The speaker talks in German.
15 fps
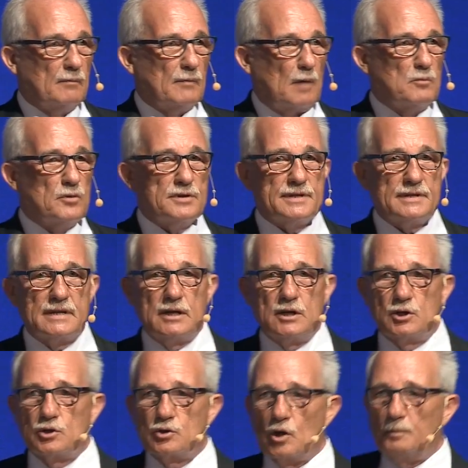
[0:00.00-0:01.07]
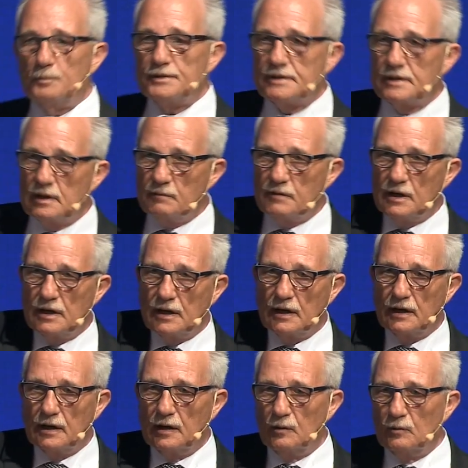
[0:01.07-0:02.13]
Man muss die Stops, die
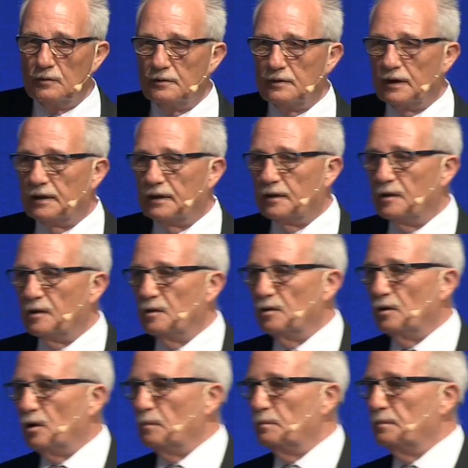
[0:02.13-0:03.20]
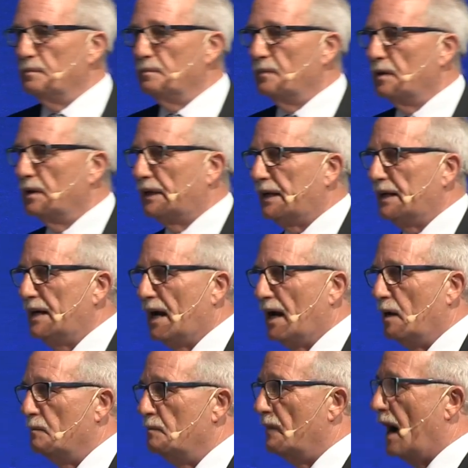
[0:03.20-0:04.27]
wir in unseren Normen drin
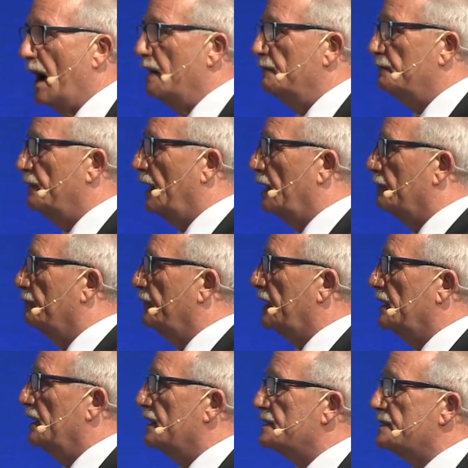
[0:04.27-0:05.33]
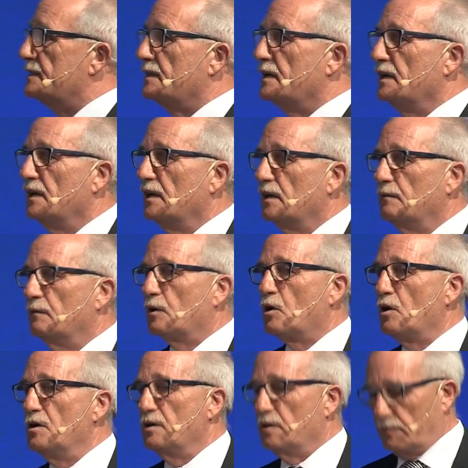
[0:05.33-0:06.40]
haben, einfach weglassen. Wir
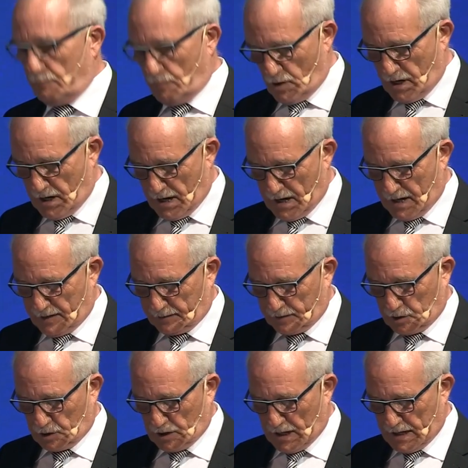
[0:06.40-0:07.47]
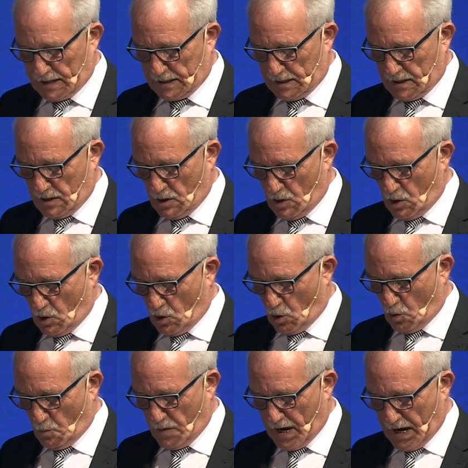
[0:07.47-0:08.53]
können das völlig anders gestalten,
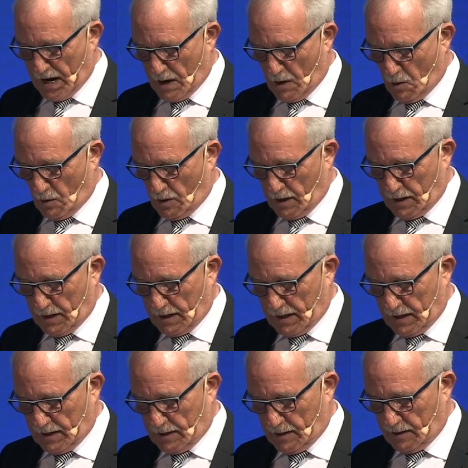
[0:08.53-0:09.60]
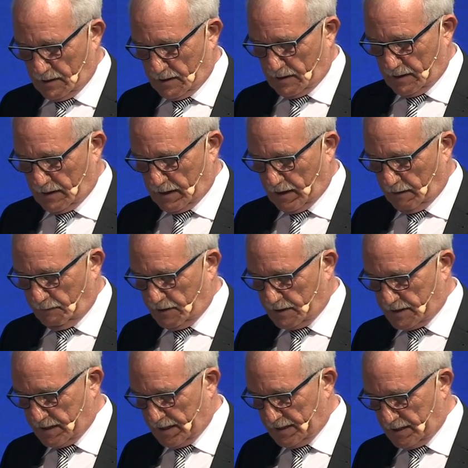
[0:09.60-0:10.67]
um dann auch
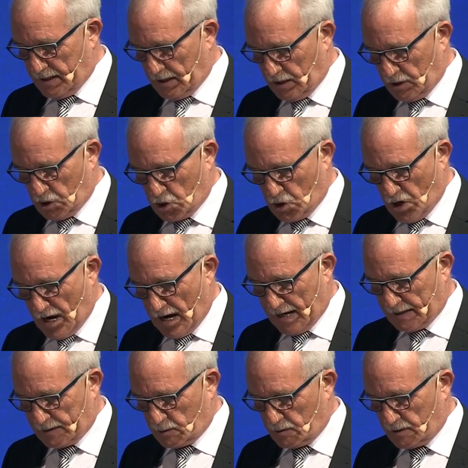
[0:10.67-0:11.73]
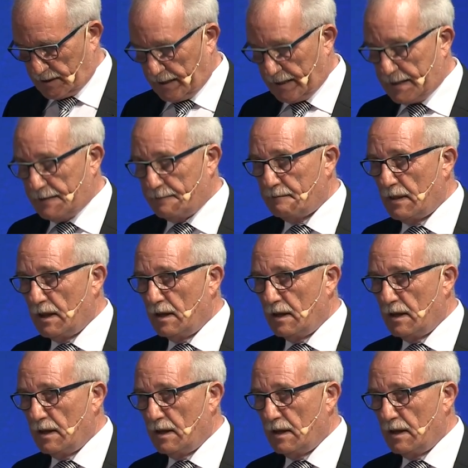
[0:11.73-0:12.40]
effizienter, schneller zu sein.